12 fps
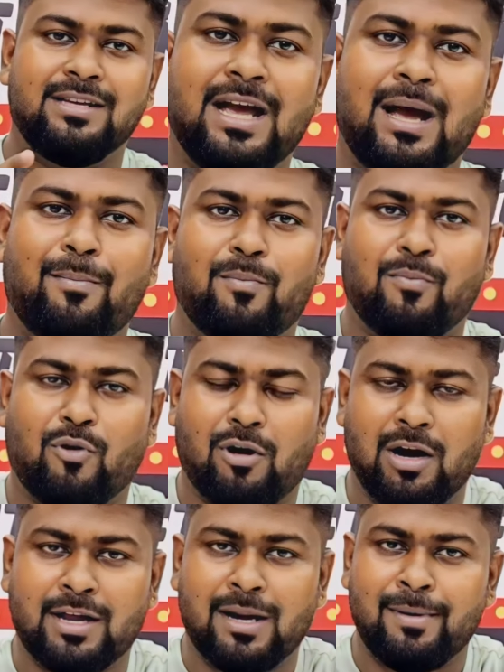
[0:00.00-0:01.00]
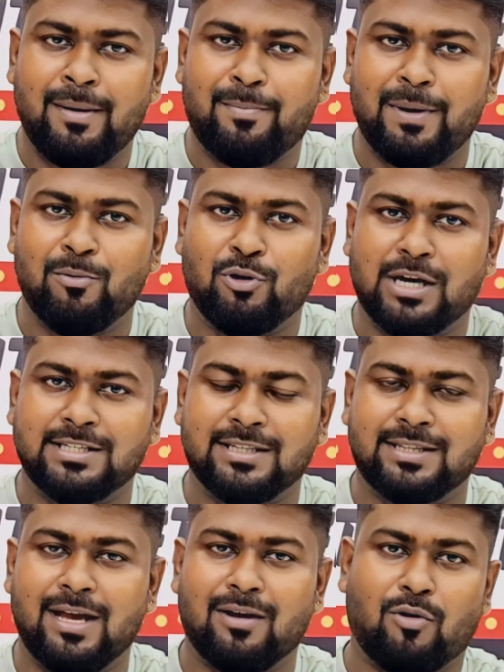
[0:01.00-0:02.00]
या आप कॉल करके भी प्री बुक कर
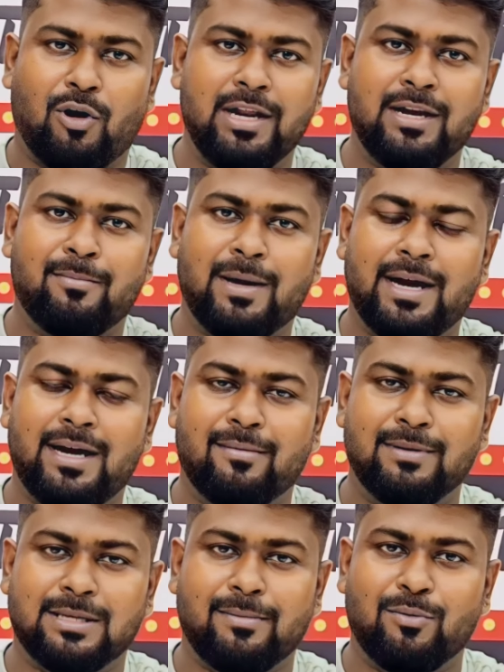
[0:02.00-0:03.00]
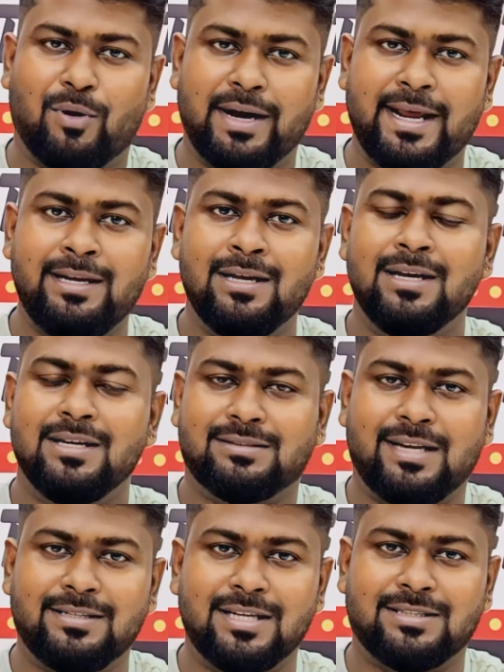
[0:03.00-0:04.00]
सकते हैं कॉलिंग नंबर है डबल सेवन वन नाइन
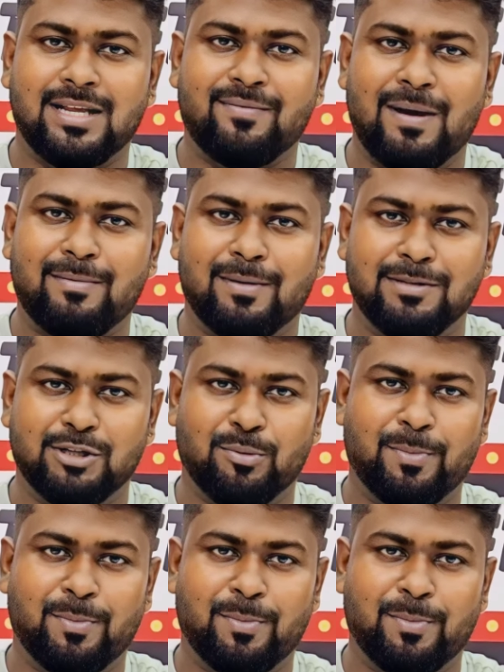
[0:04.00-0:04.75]
थ्री सिक्स थ्री फाइव डबल जीरो